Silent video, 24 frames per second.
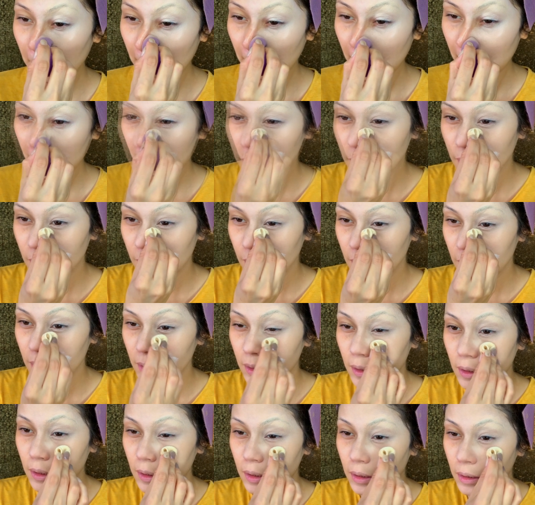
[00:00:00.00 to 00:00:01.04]
Ok
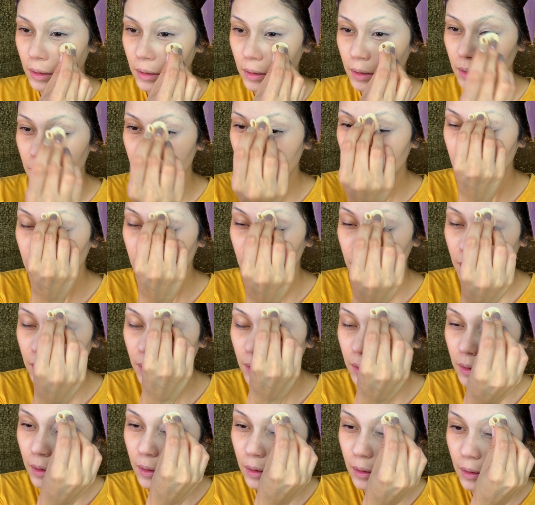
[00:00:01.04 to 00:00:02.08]
niñas,
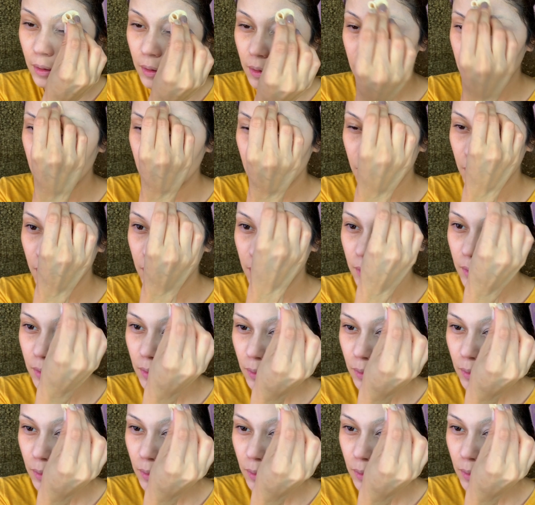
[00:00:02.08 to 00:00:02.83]
sellan